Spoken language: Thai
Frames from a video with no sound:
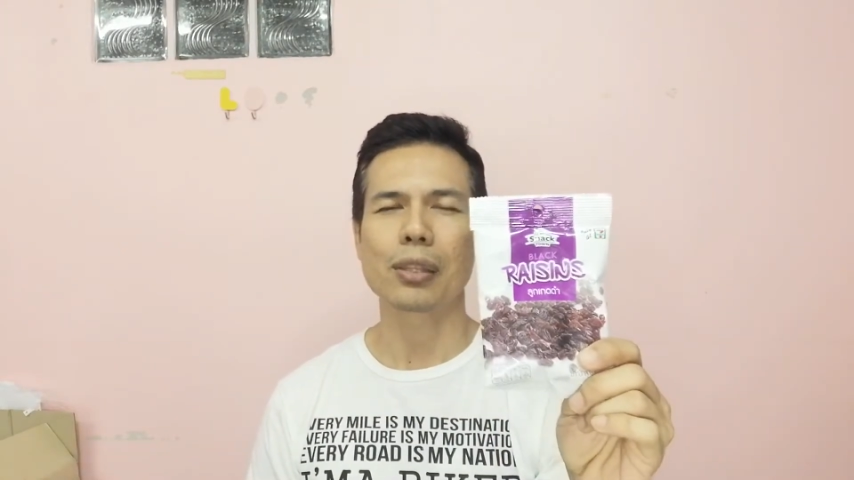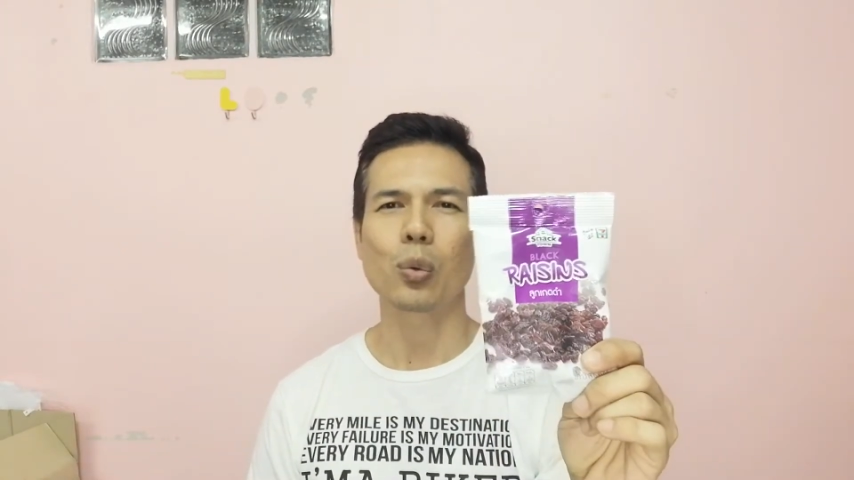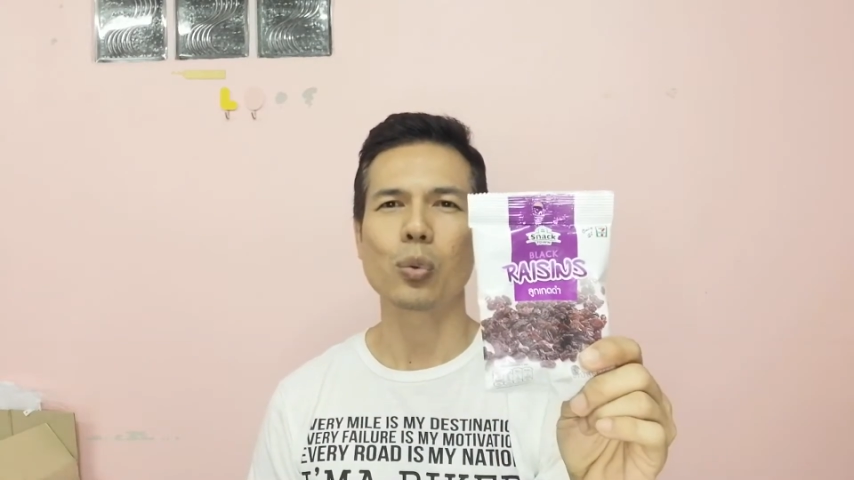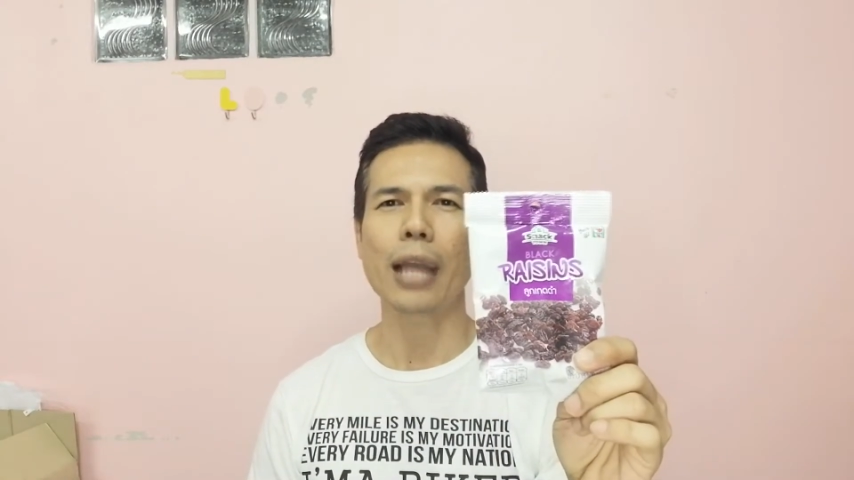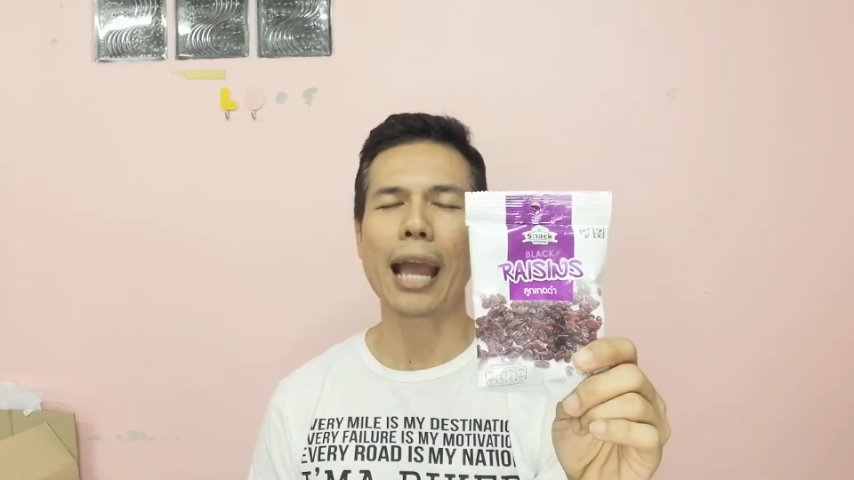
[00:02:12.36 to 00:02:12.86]

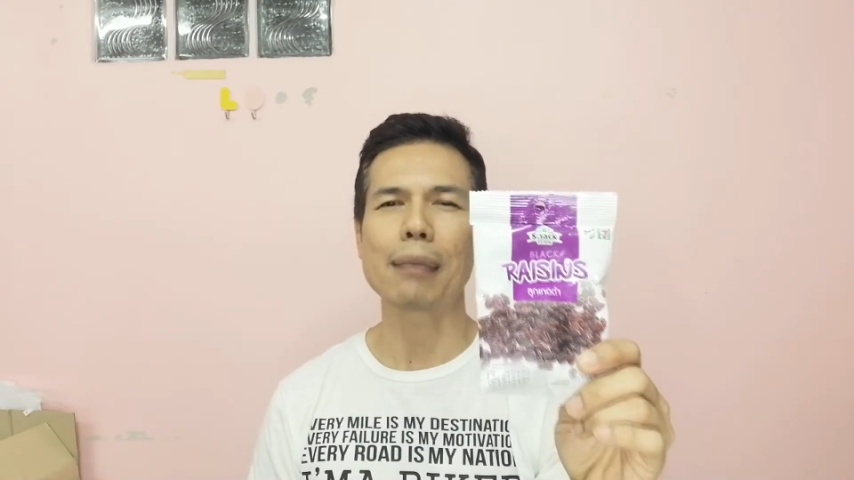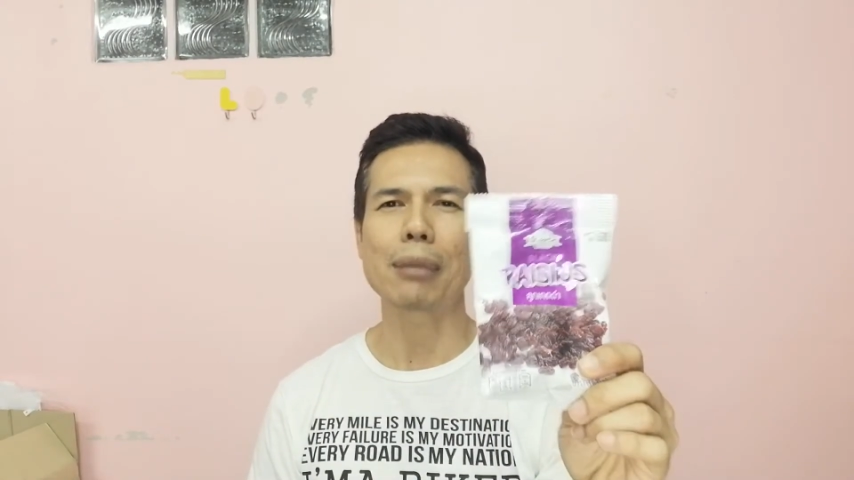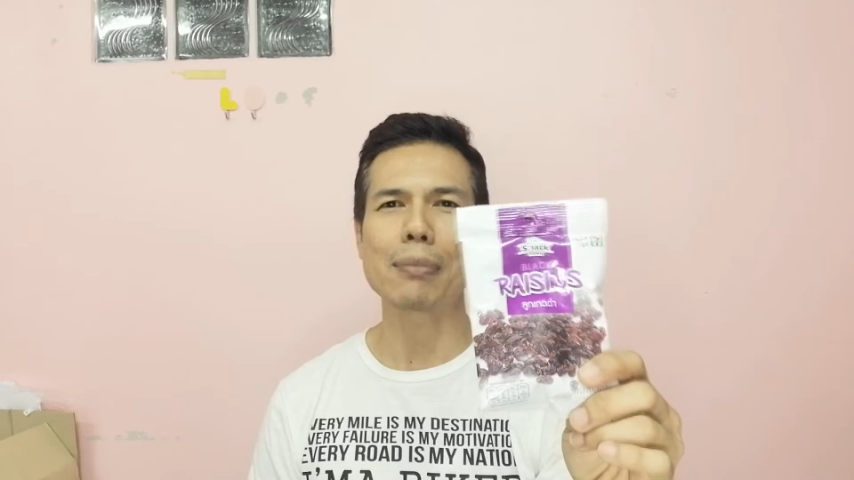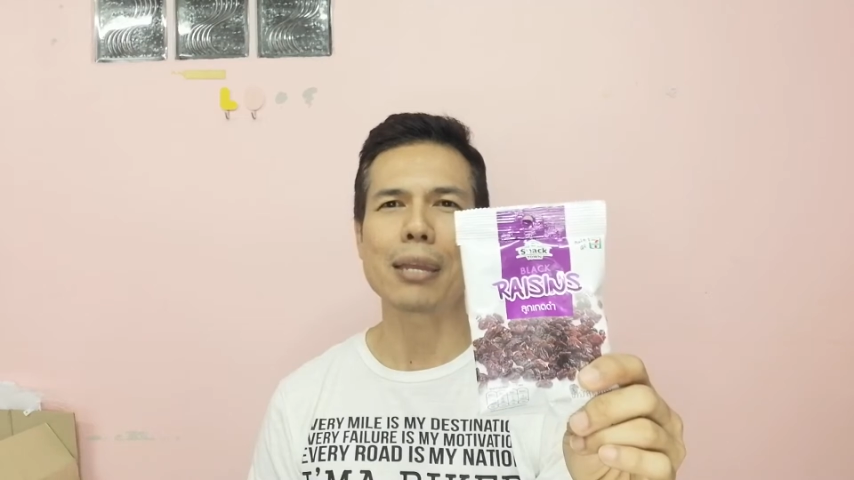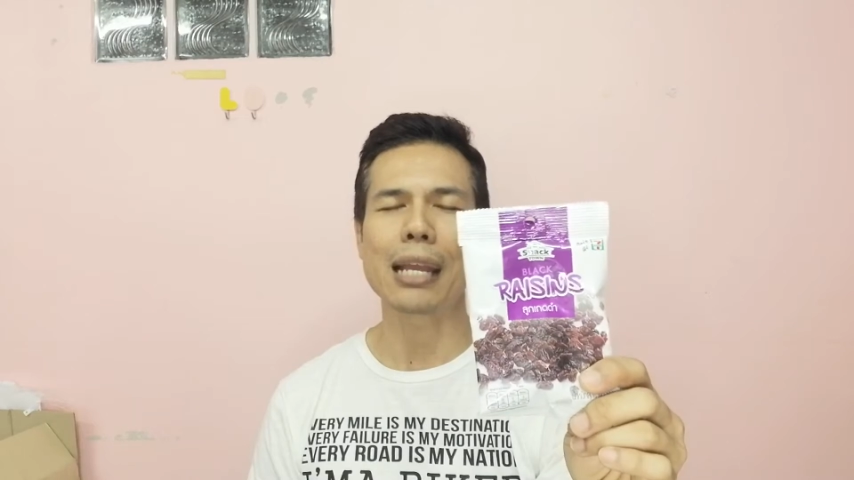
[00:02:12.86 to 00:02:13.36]
ถุงใหญ่
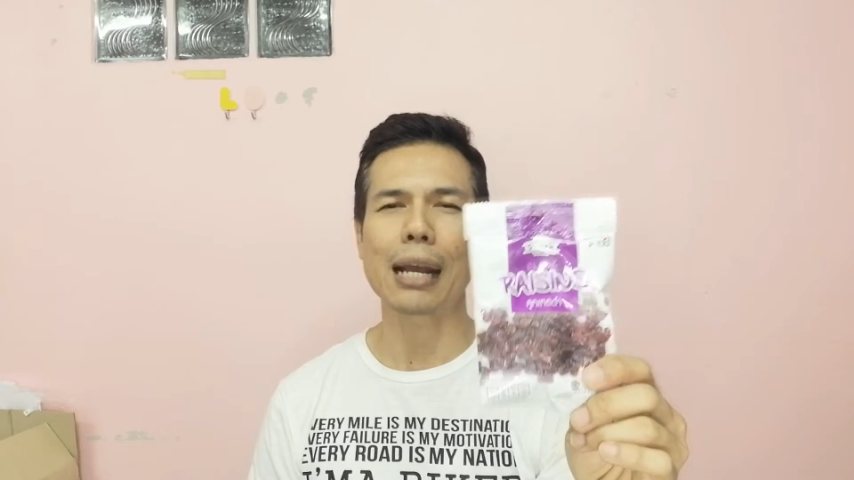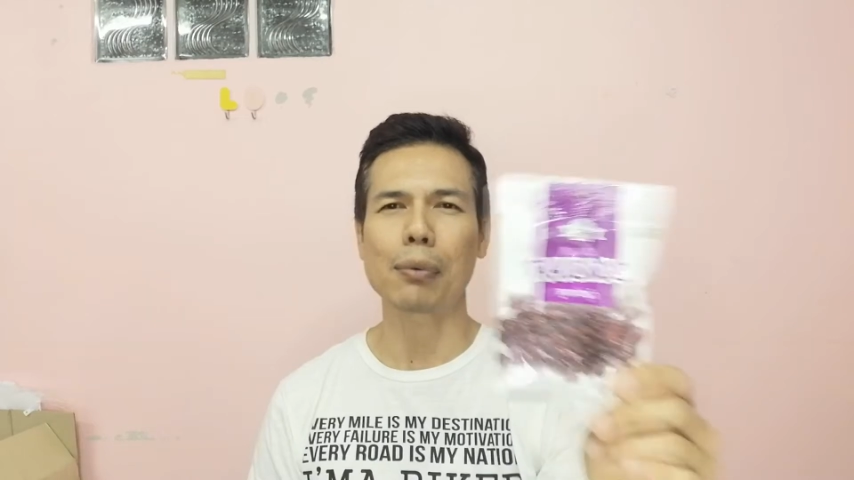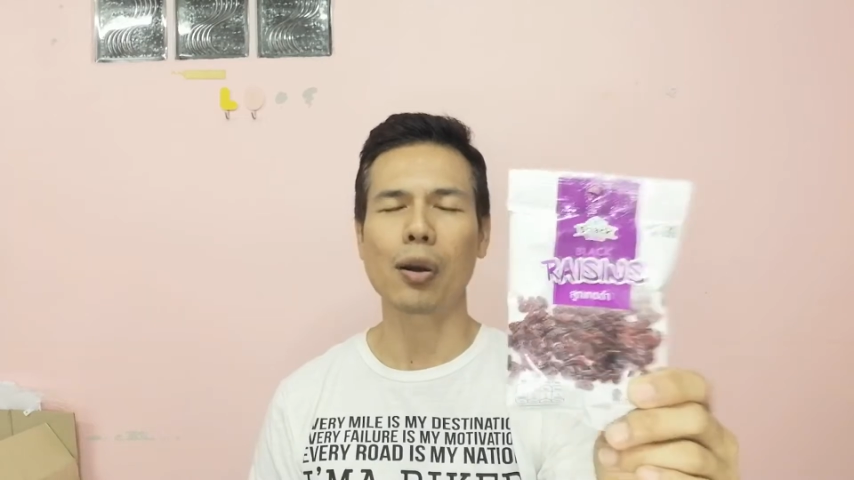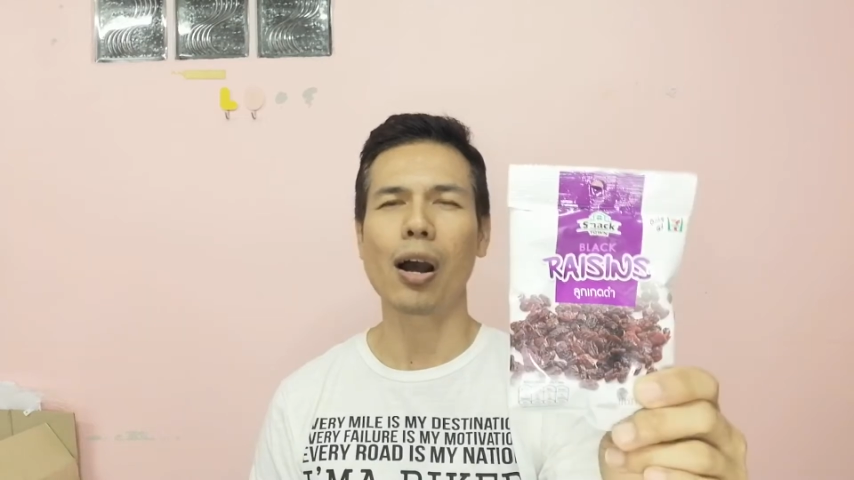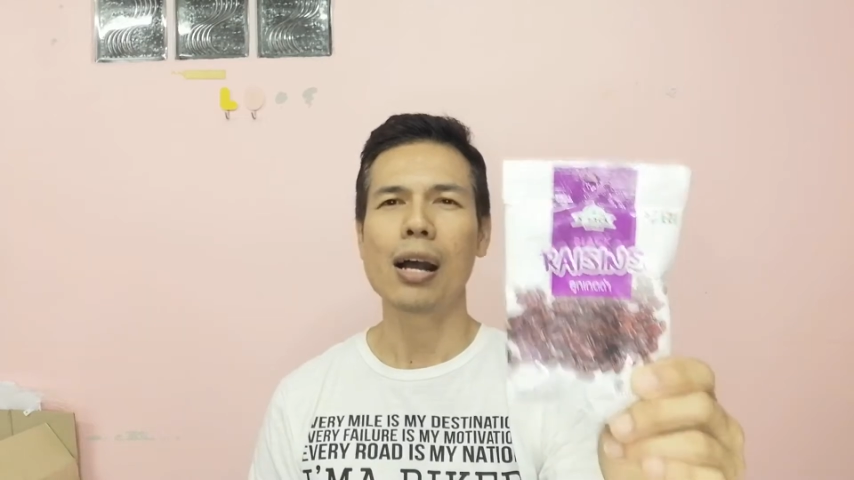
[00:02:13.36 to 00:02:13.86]
ไม่มีครั
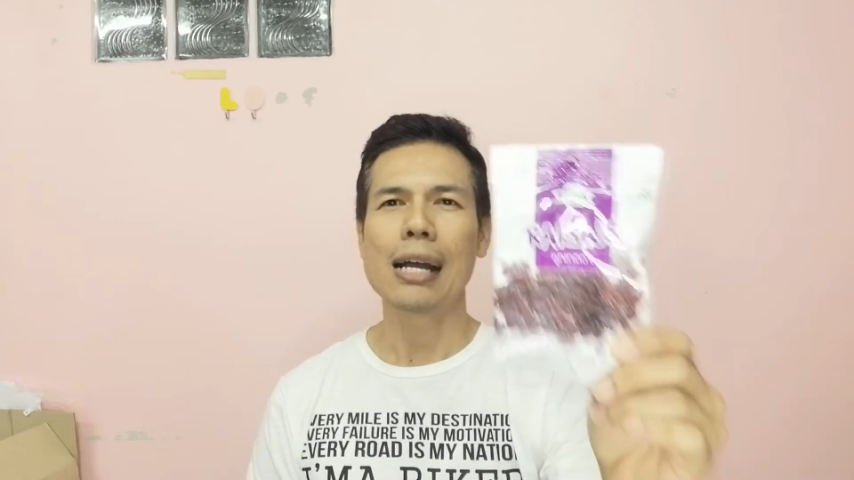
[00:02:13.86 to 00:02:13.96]
บก็